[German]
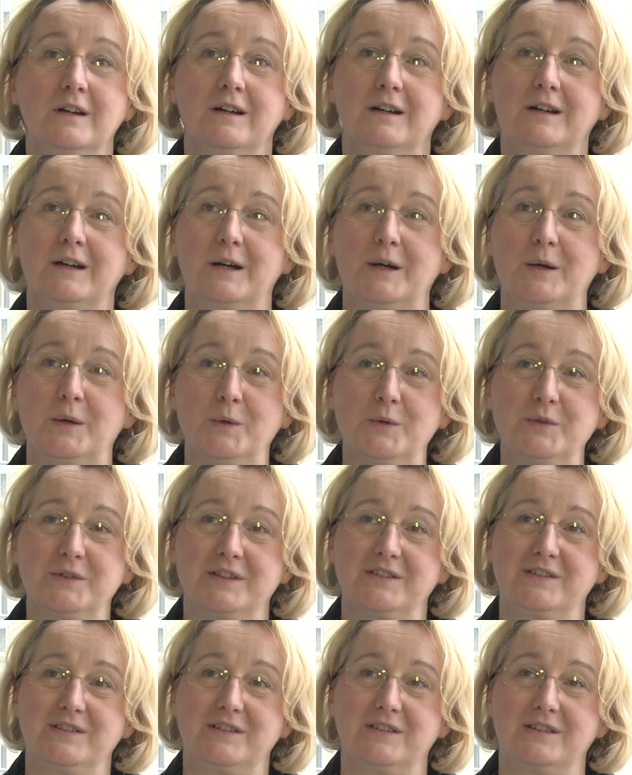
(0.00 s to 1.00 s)
Und
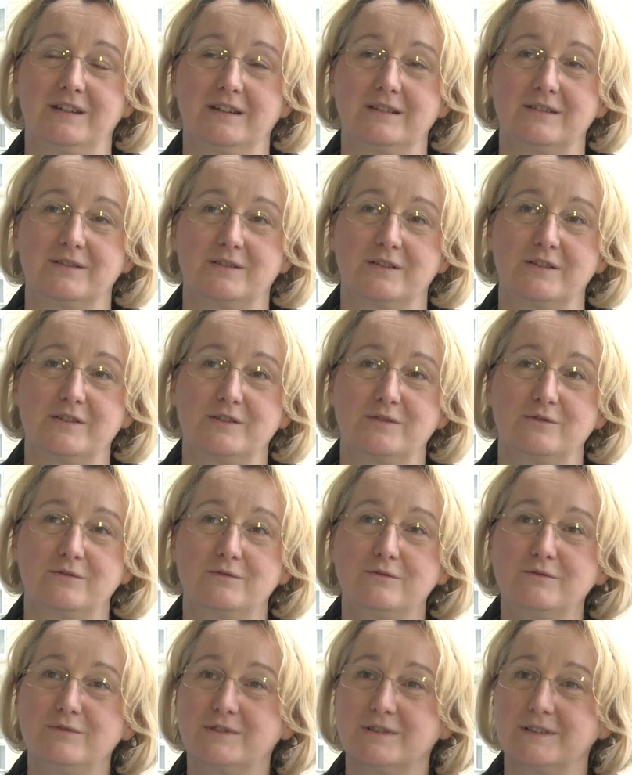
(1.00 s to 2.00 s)
dass ich eine solch
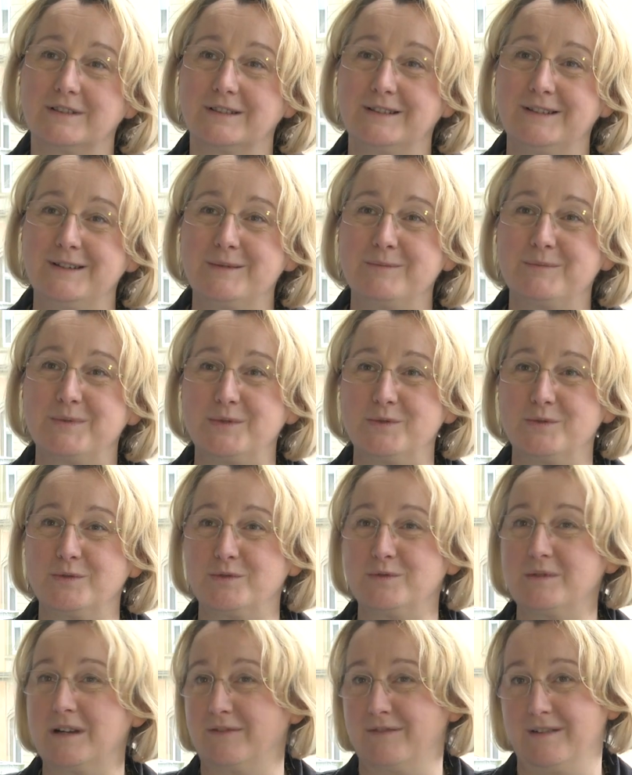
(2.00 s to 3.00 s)
gute
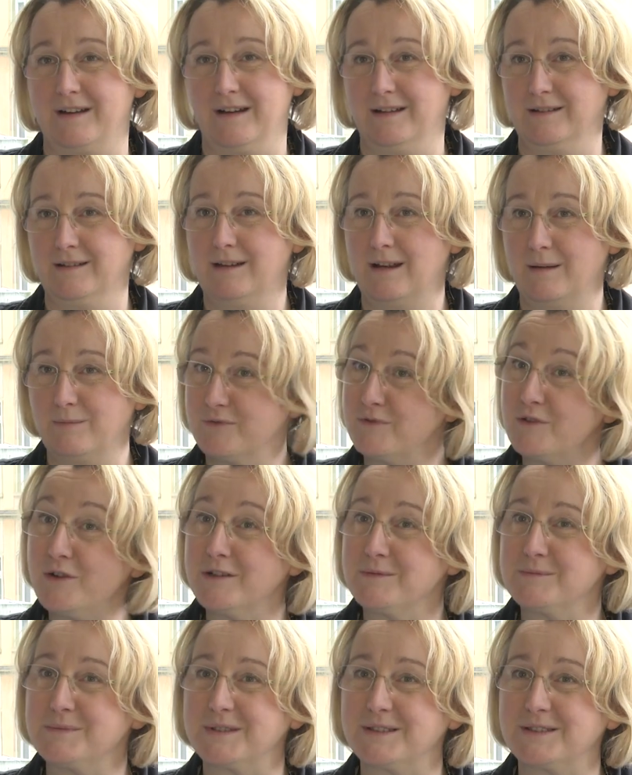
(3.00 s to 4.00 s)
Benotung erfahren habe,
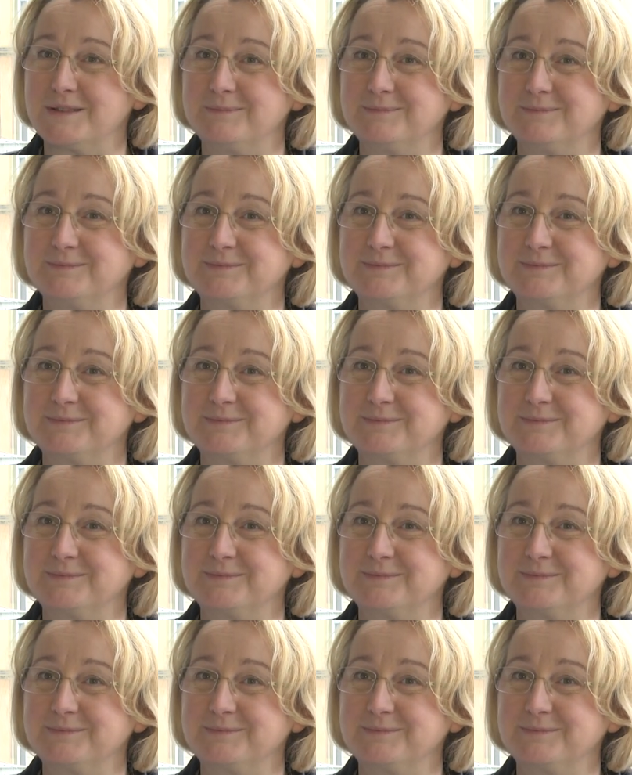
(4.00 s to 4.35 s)
freut mich.